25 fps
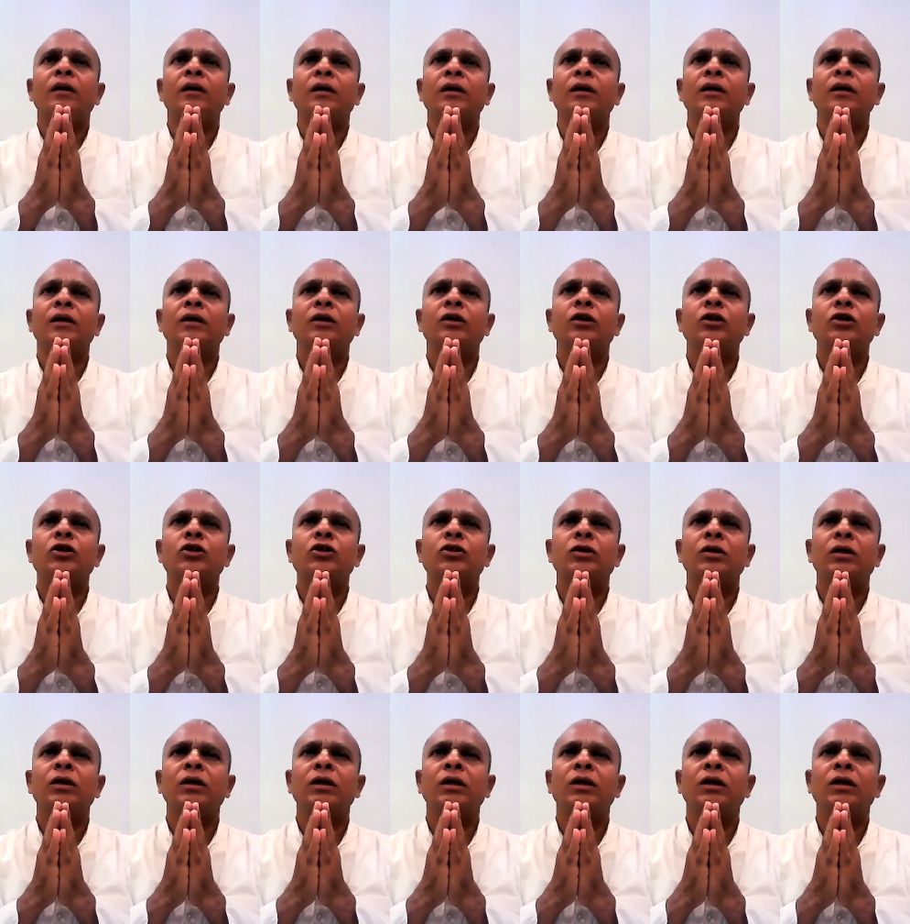हरे
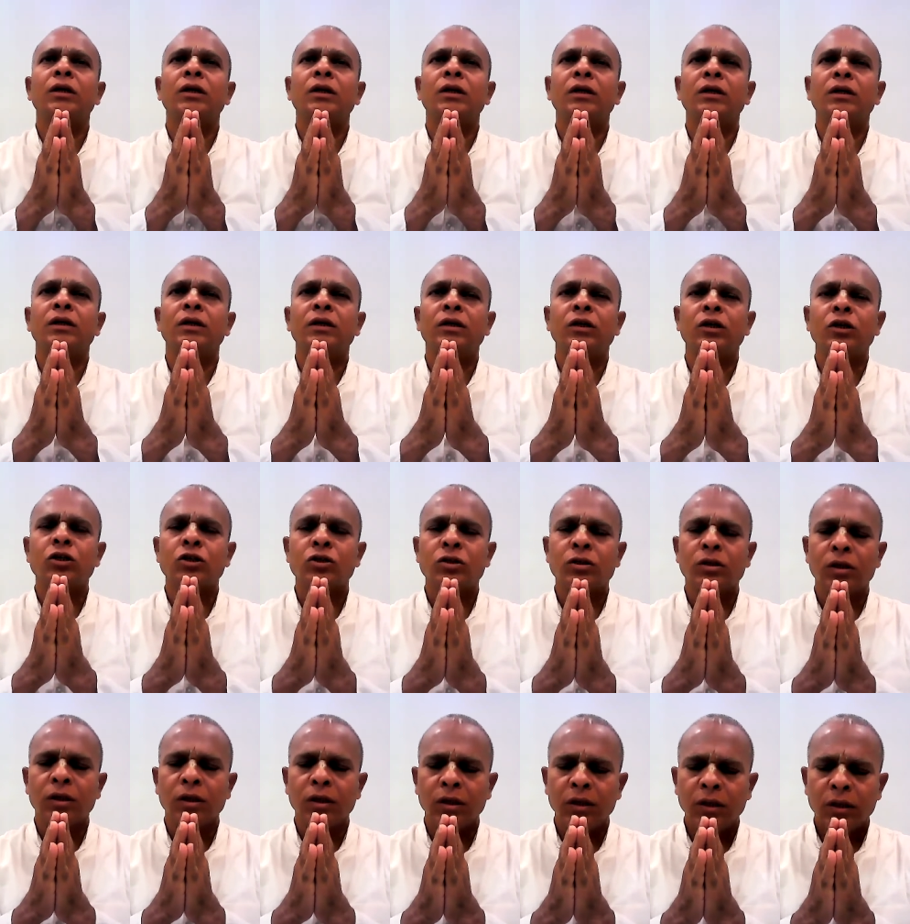कृष्ण हरे
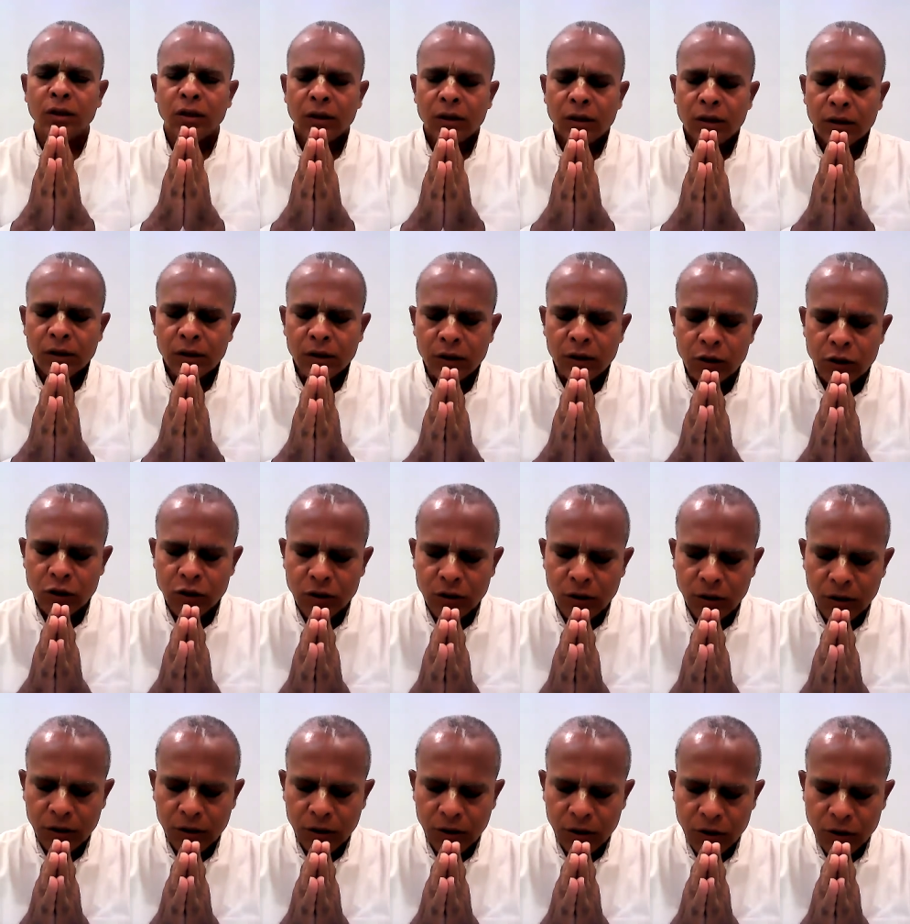कृष्ण
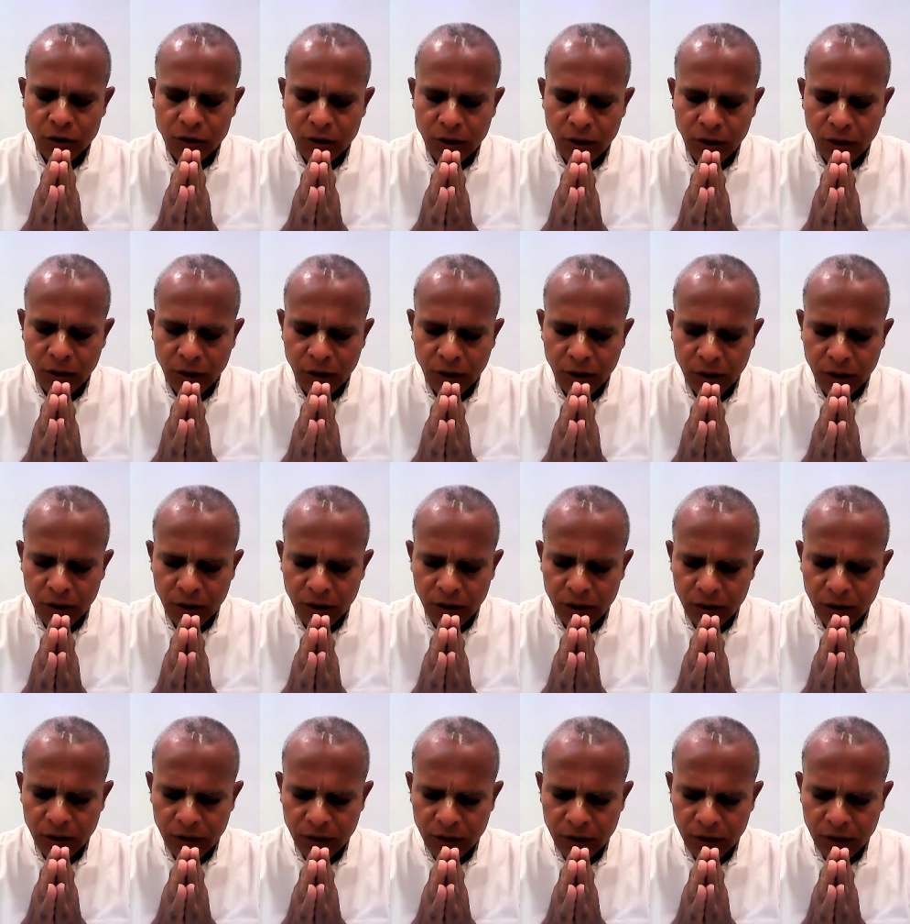कृष्ण कृष्ण हरे
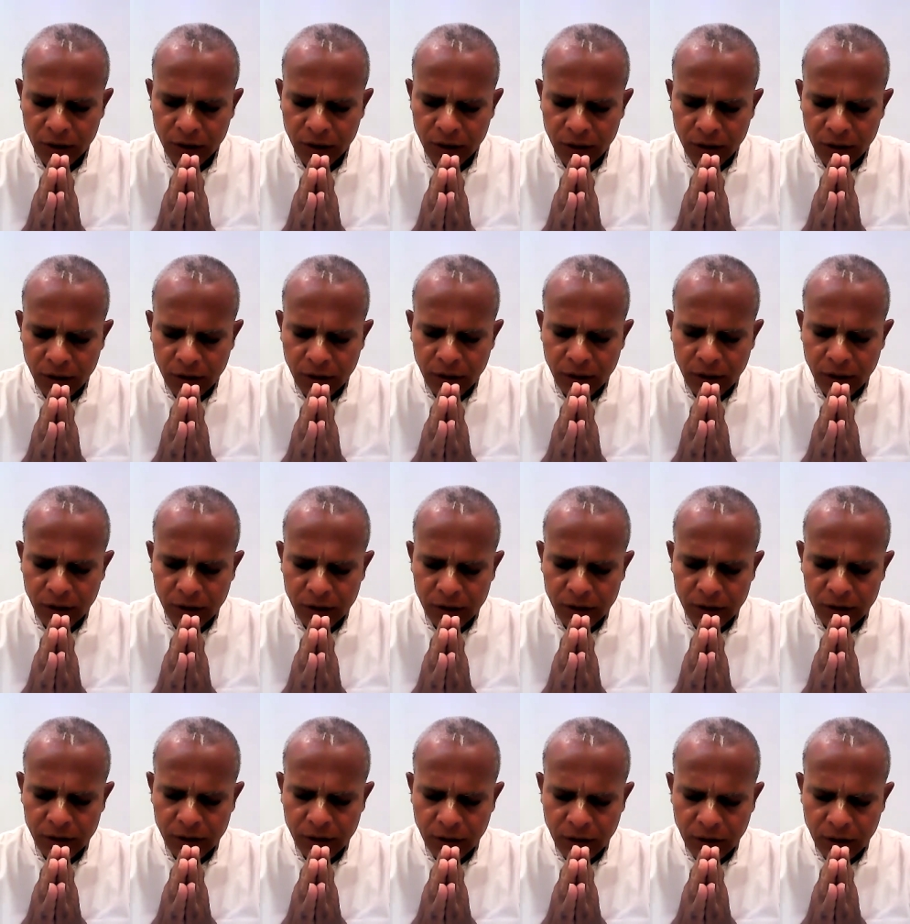हरे
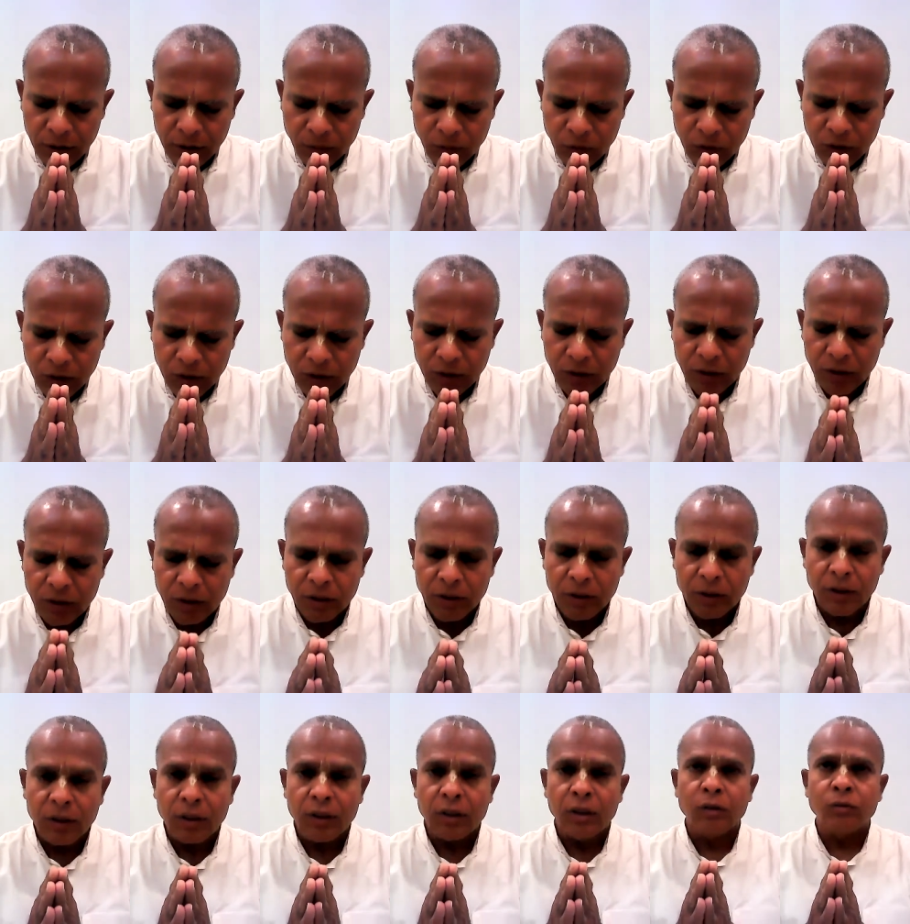हरे राम हरे
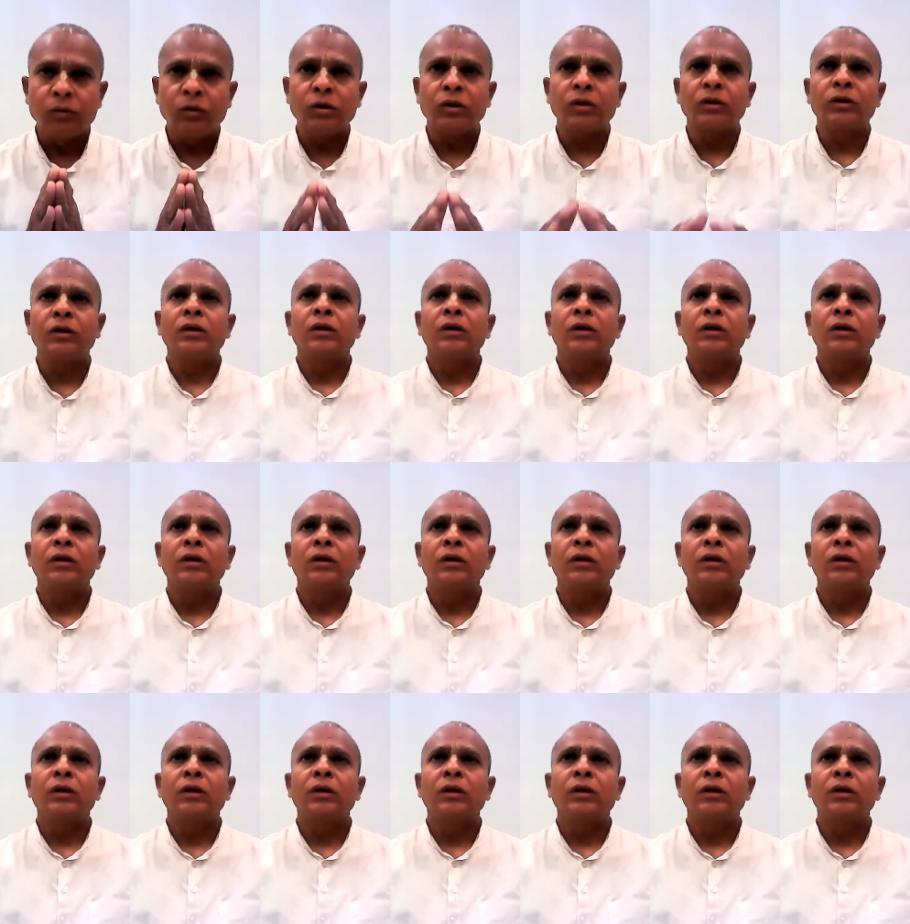राम